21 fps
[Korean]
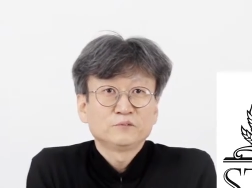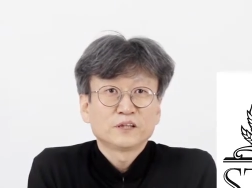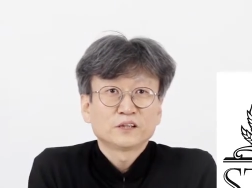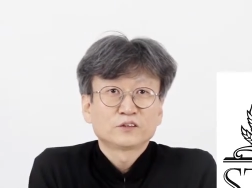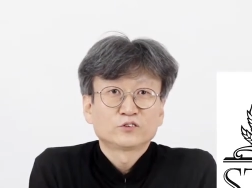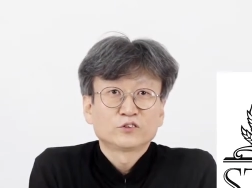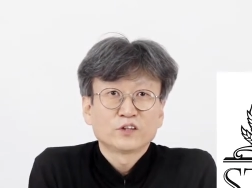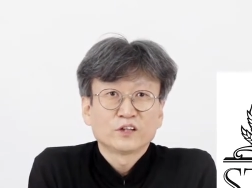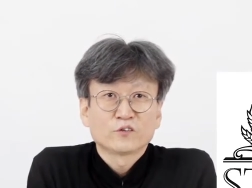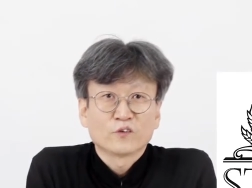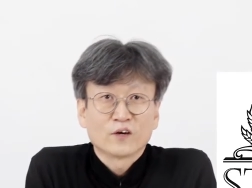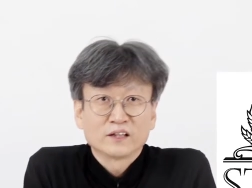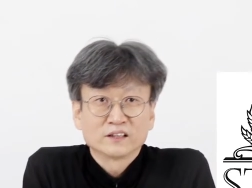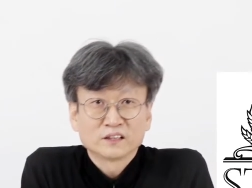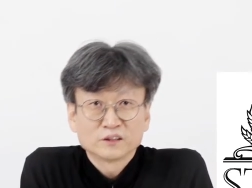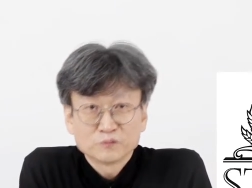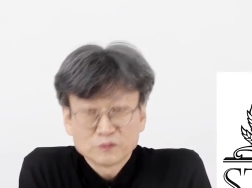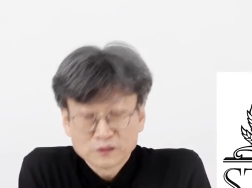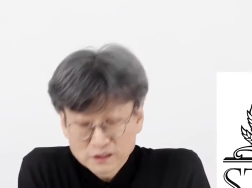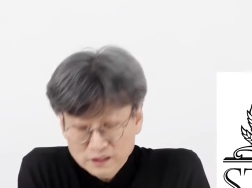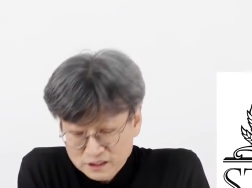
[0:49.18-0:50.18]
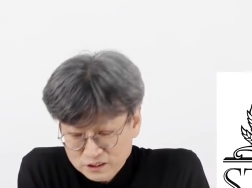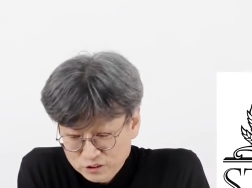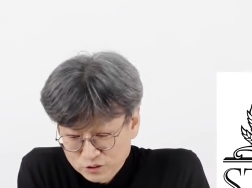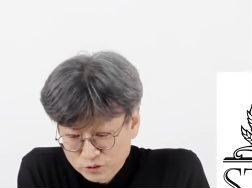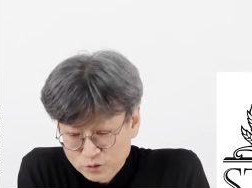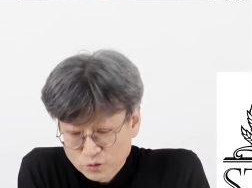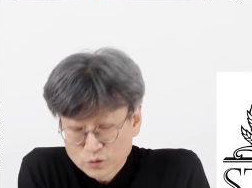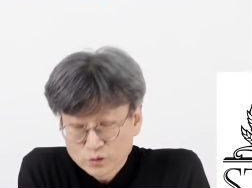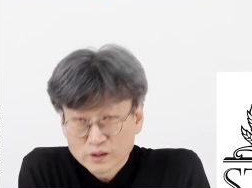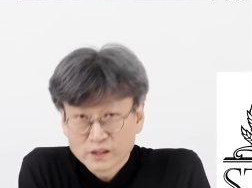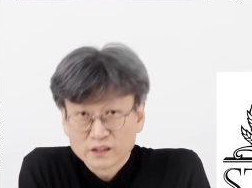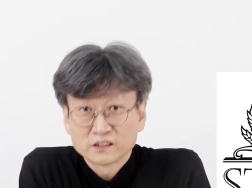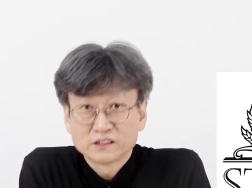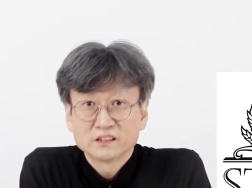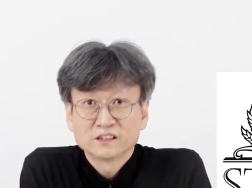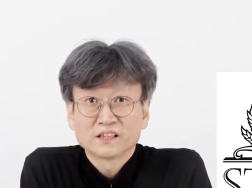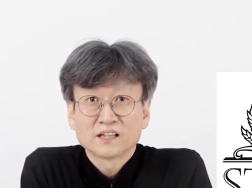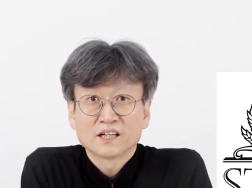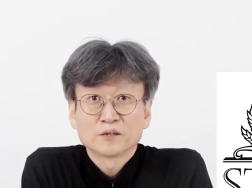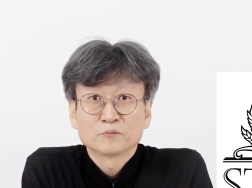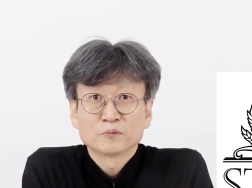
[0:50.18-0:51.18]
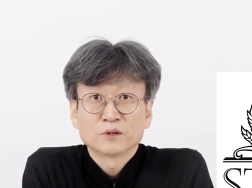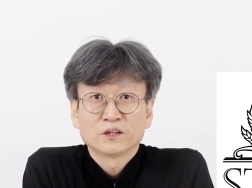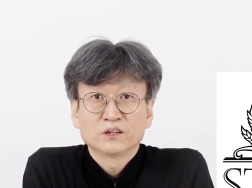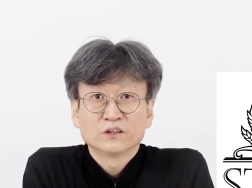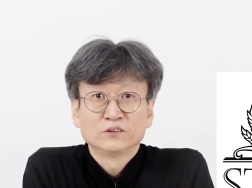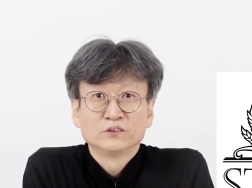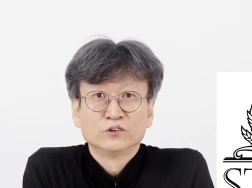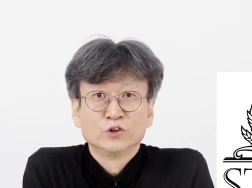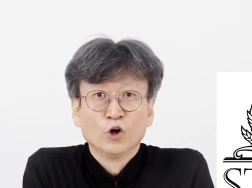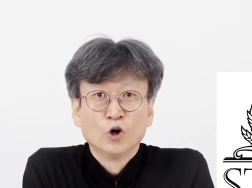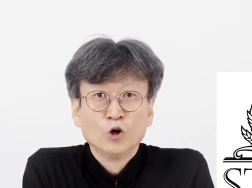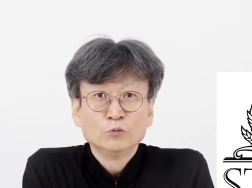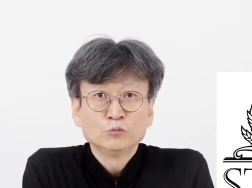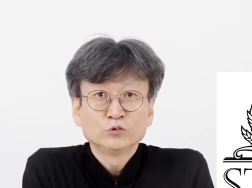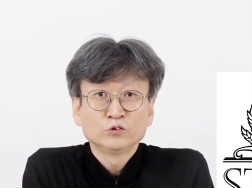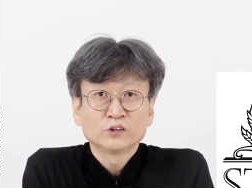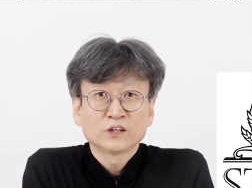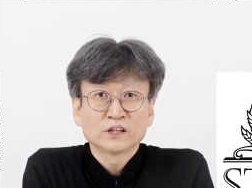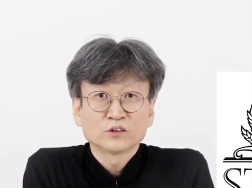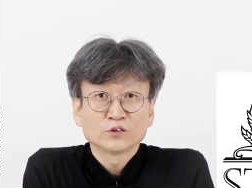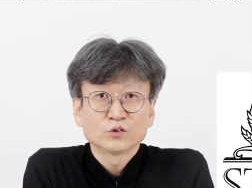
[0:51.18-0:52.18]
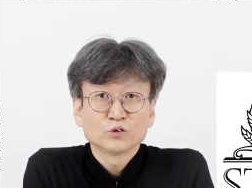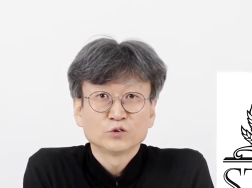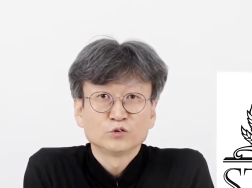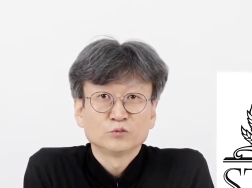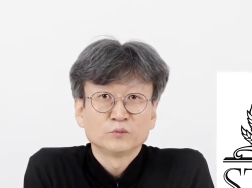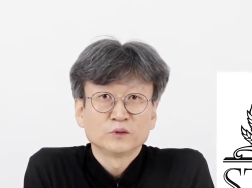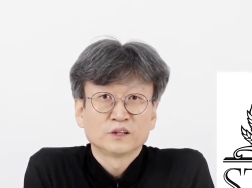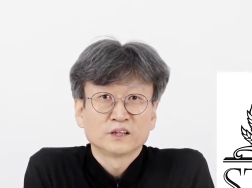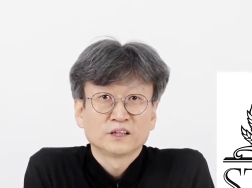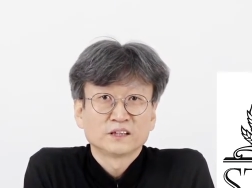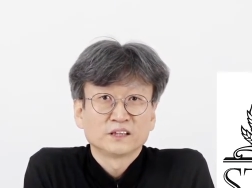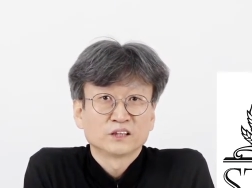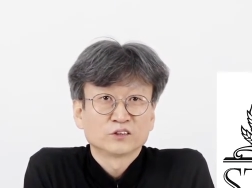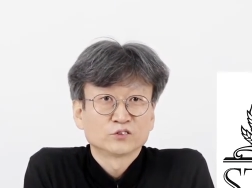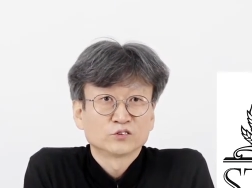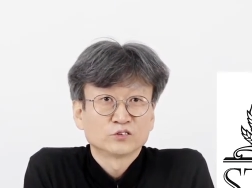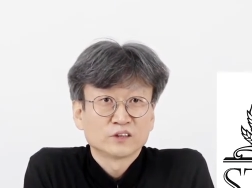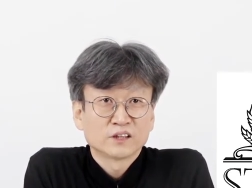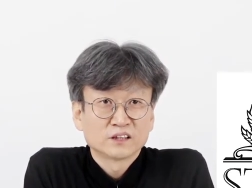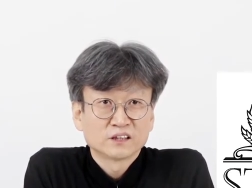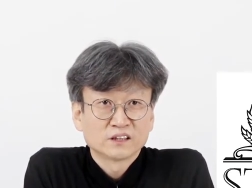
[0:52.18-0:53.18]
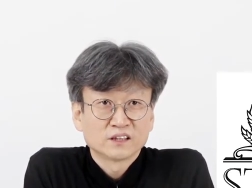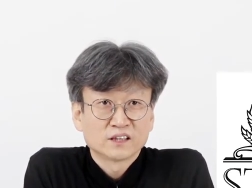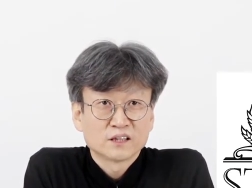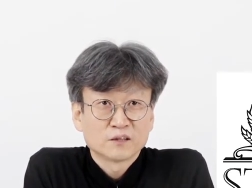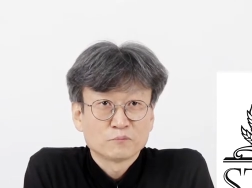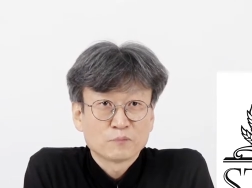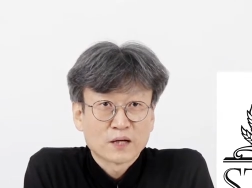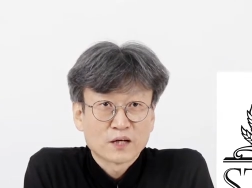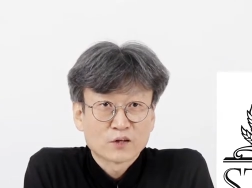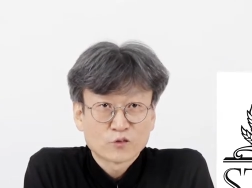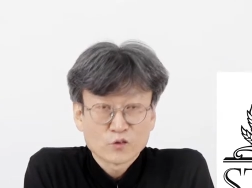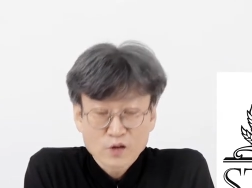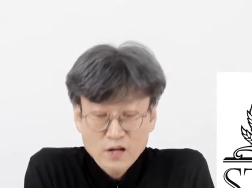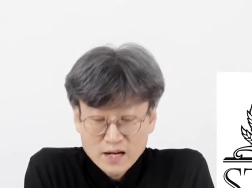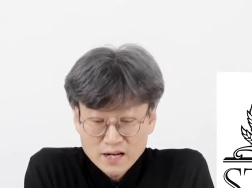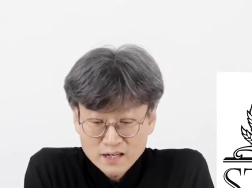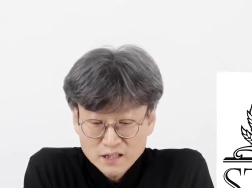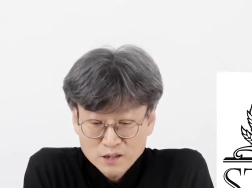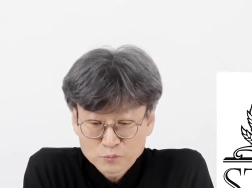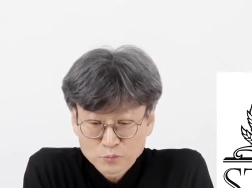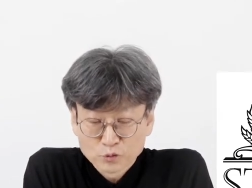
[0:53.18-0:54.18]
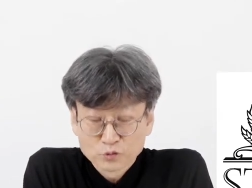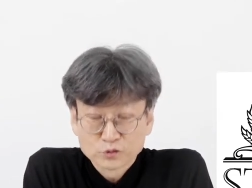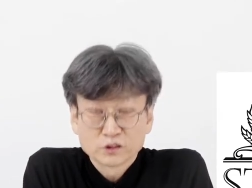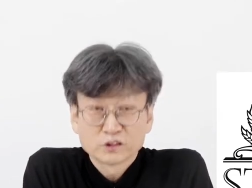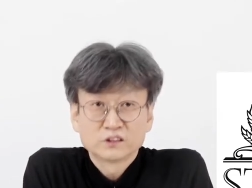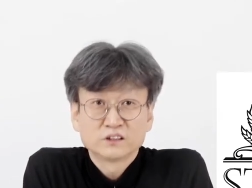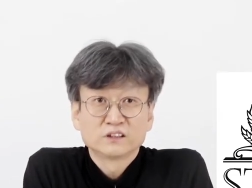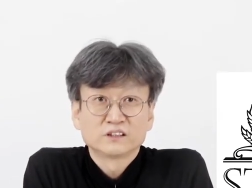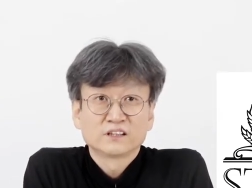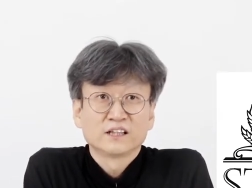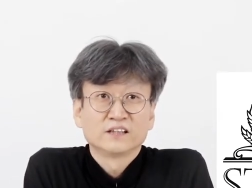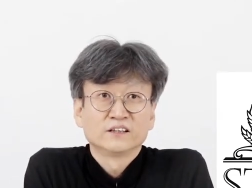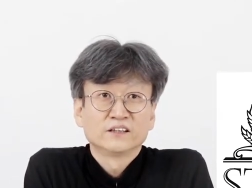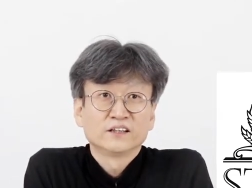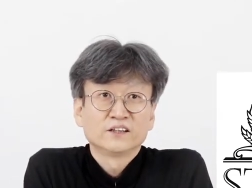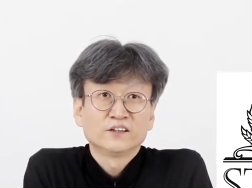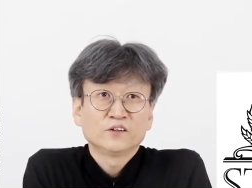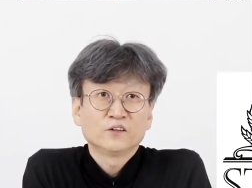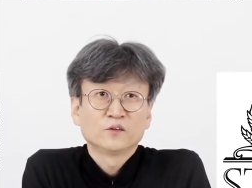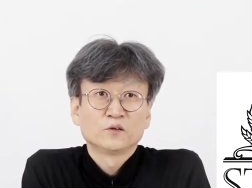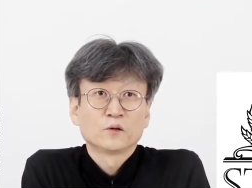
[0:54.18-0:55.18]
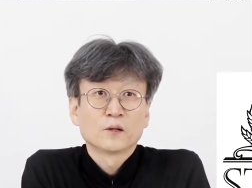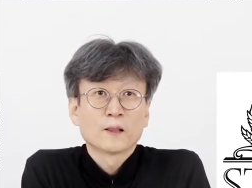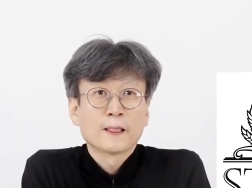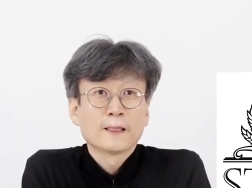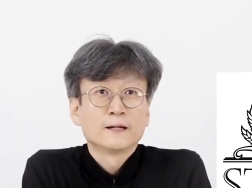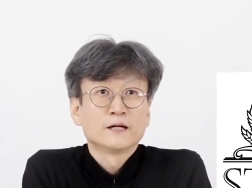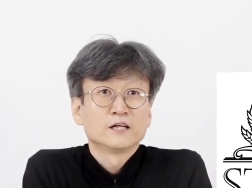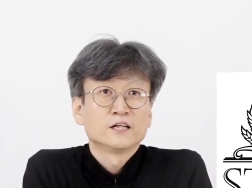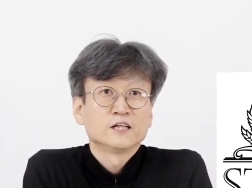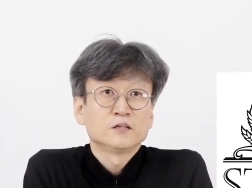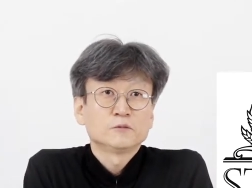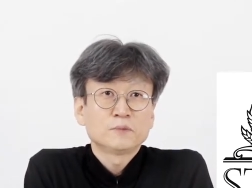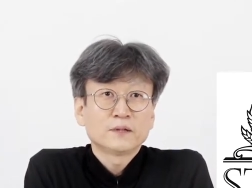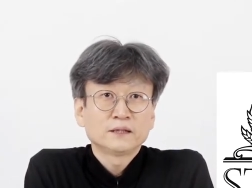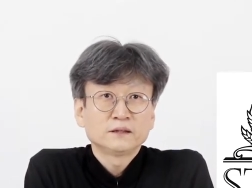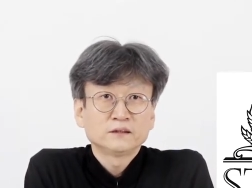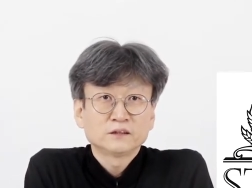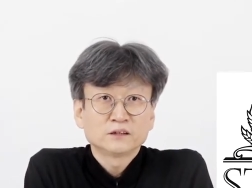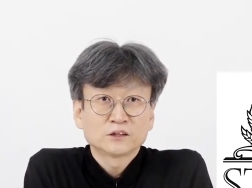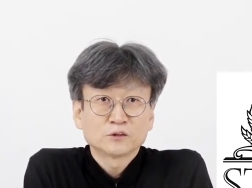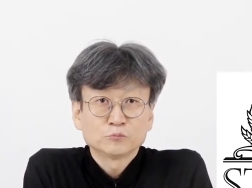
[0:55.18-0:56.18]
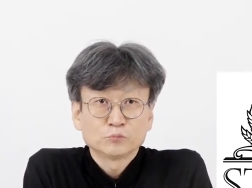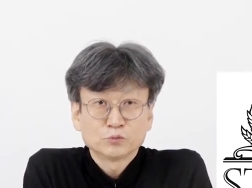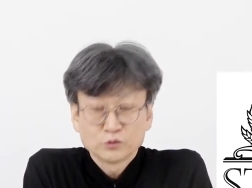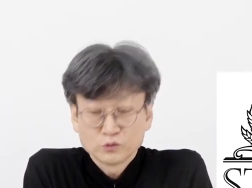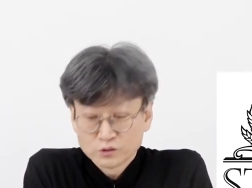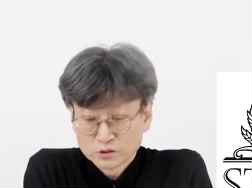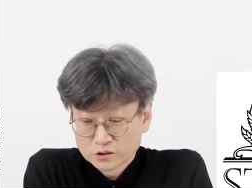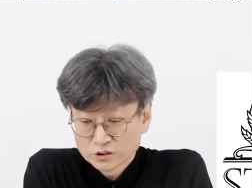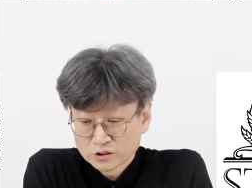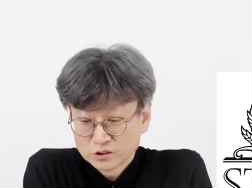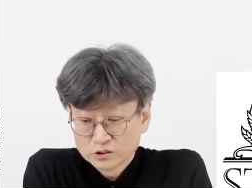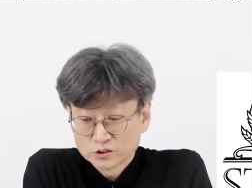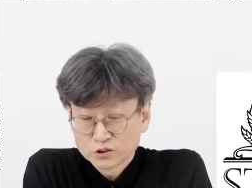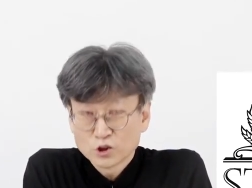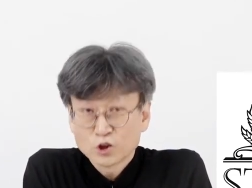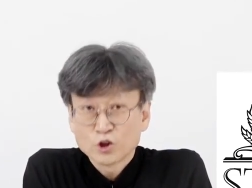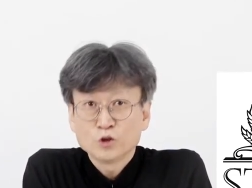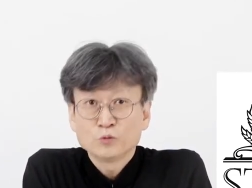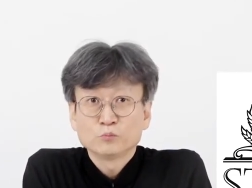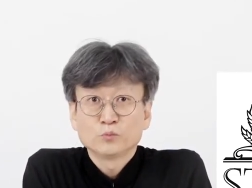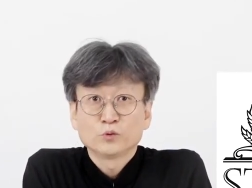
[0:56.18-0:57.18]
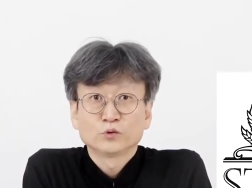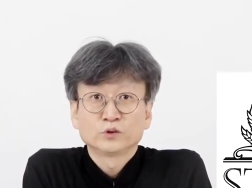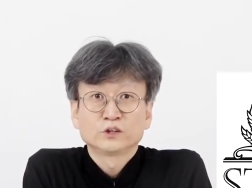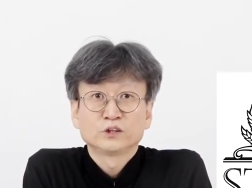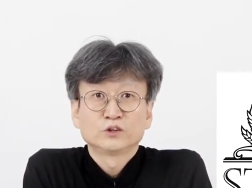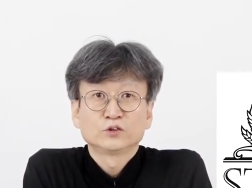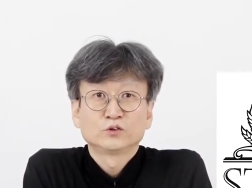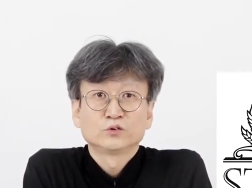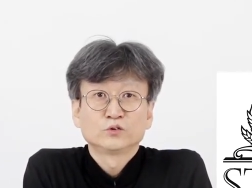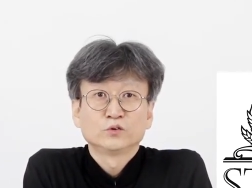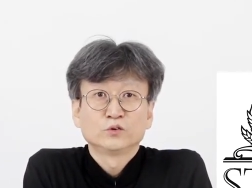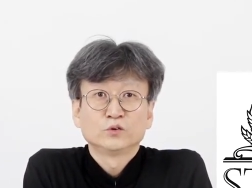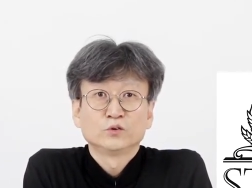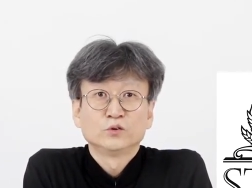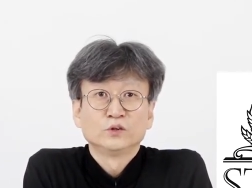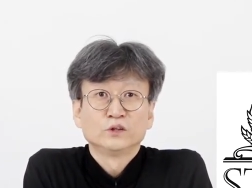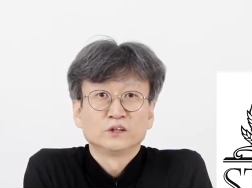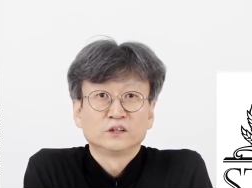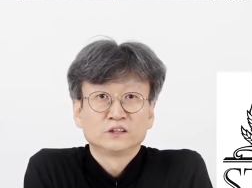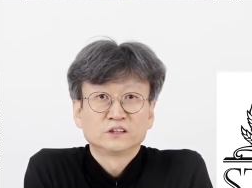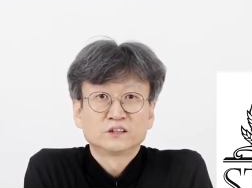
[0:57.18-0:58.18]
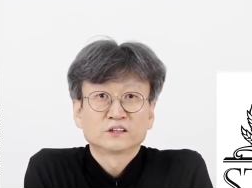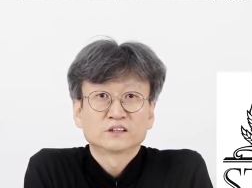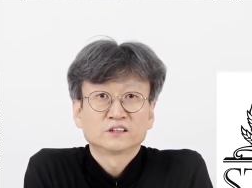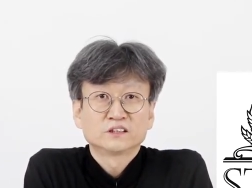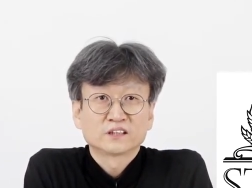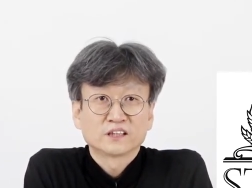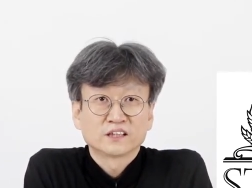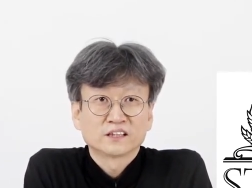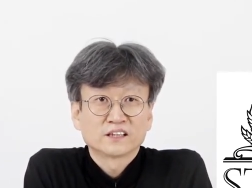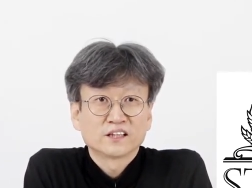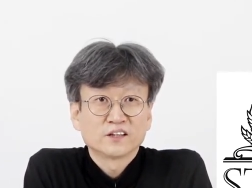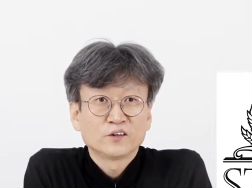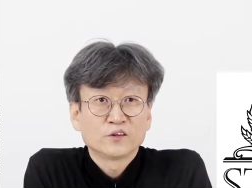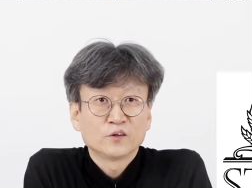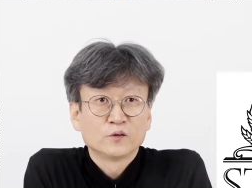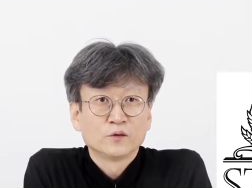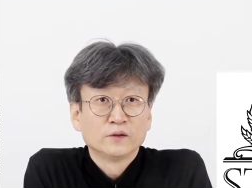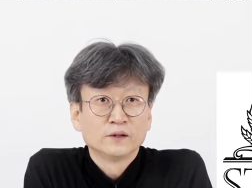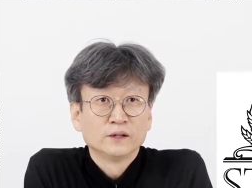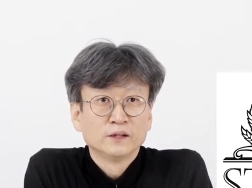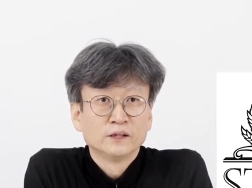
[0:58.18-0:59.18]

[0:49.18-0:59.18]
맥주에 관심을 가지고 계신다면 너무나도 유명한 양조장이라 바로 알아보셨을 텐데요. 일반적인 분들은 처음 보실 수도 있을 것 같아요.